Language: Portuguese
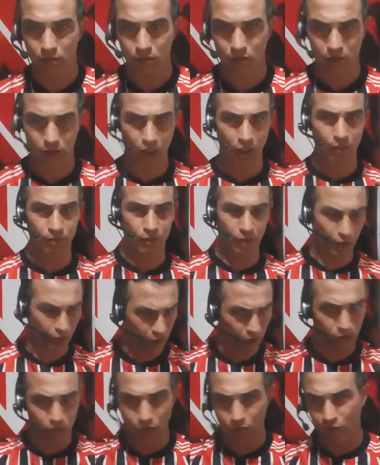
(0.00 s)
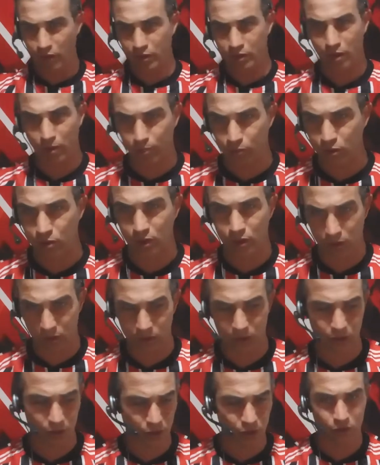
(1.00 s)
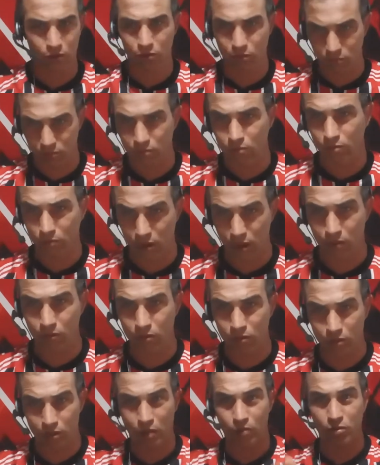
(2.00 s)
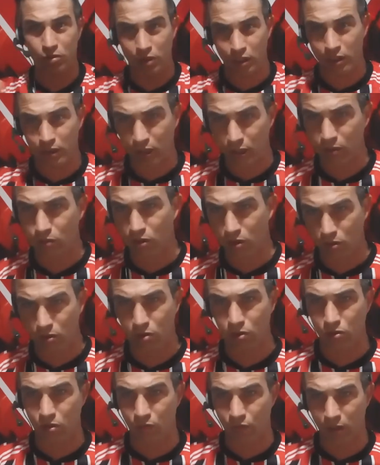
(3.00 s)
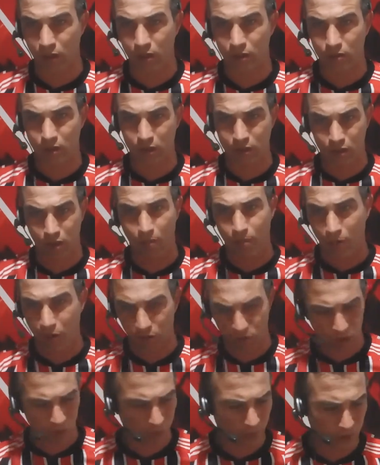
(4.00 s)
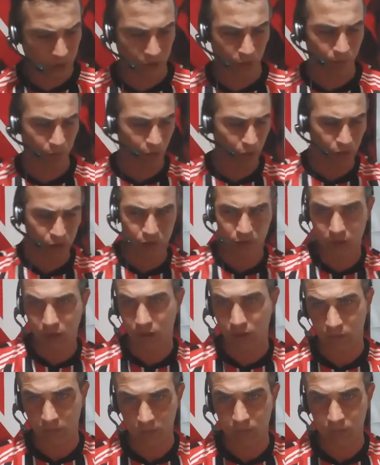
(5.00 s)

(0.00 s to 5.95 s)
sabe, né? Que 90% assistiram. Estão entendendo o que eu tô falando. É São Paulino para São Paulino.